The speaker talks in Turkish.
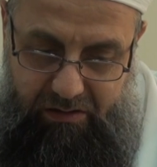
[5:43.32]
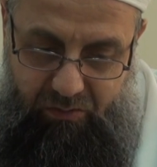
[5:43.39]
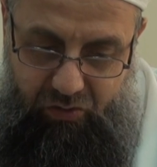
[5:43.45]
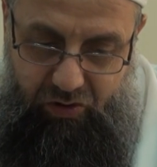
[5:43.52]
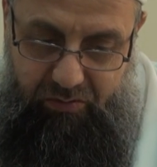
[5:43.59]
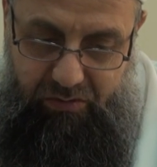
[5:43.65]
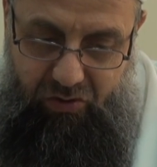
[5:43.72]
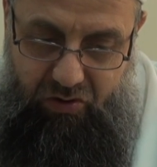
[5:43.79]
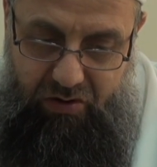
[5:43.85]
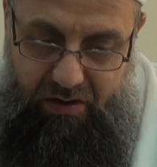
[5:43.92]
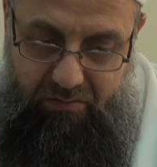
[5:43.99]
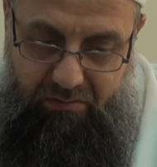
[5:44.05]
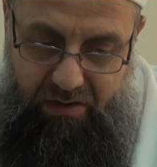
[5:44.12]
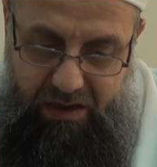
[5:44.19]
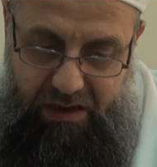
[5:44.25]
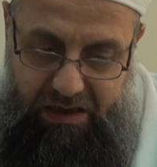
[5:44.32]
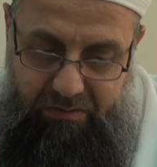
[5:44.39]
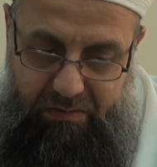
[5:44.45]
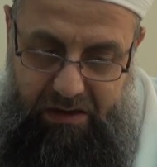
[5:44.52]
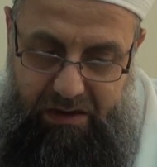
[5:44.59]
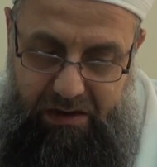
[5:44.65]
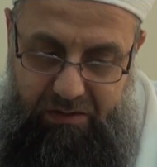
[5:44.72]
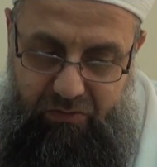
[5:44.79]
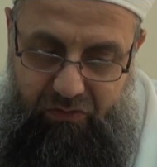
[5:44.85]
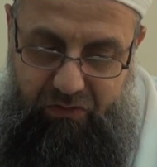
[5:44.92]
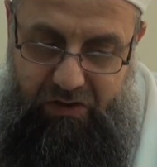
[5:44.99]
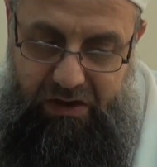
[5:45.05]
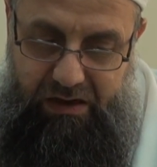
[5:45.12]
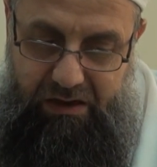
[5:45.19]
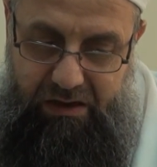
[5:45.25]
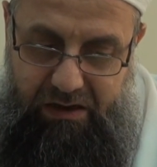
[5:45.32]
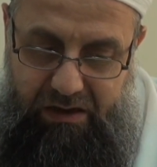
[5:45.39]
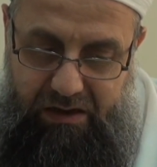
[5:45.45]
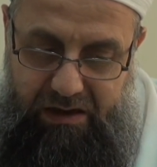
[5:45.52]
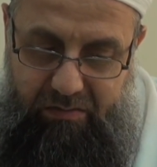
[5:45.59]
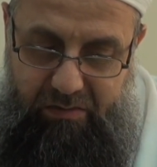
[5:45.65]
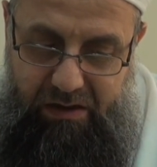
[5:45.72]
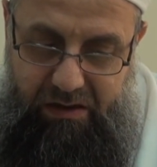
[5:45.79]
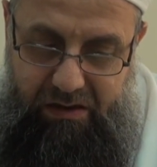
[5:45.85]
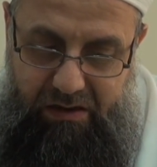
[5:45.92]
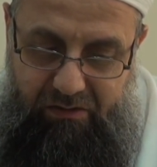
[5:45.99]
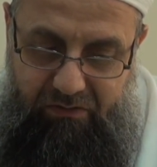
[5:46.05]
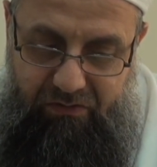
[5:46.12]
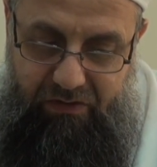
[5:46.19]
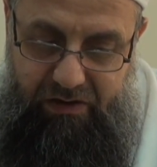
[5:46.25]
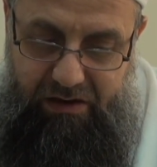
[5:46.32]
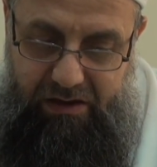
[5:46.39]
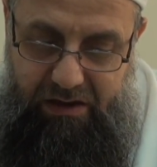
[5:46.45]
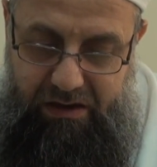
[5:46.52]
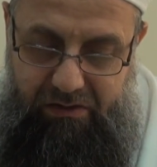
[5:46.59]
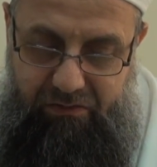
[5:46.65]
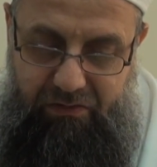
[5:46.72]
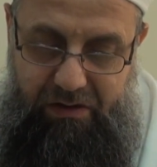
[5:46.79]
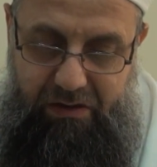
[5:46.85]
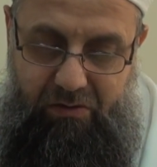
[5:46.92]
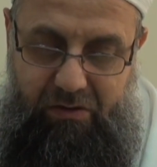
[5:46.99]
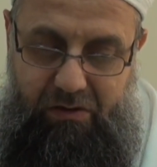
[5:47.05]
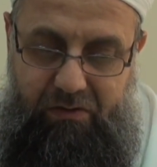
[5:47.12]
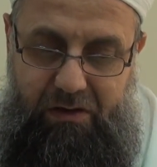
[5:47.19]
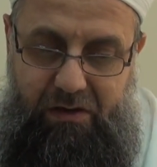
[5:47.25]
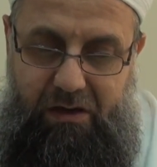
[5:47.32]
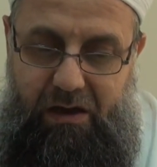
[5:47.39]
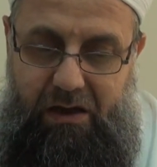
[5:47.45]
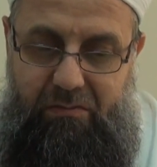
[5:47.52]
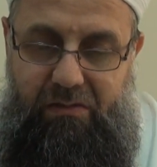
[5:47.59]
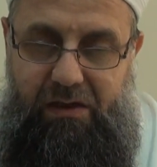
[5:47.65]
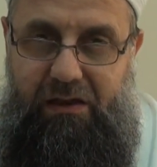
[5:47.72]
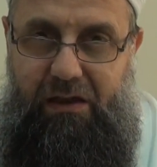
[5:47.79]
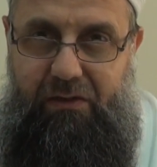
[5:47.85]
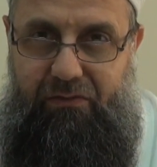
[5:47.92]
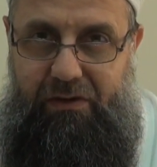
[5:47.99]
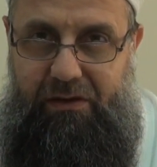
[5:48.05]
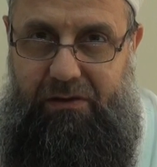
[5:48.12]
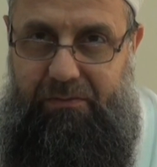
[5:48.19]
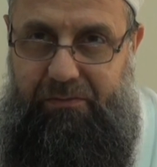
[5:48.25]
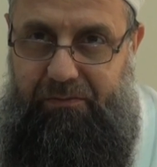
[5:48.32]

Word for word: Bu durumda yüsemma isimlendirilir bu fiil. Ne diye isimlendirilir? Fiilen fiil. Öyle fiil tamamen tam fiil.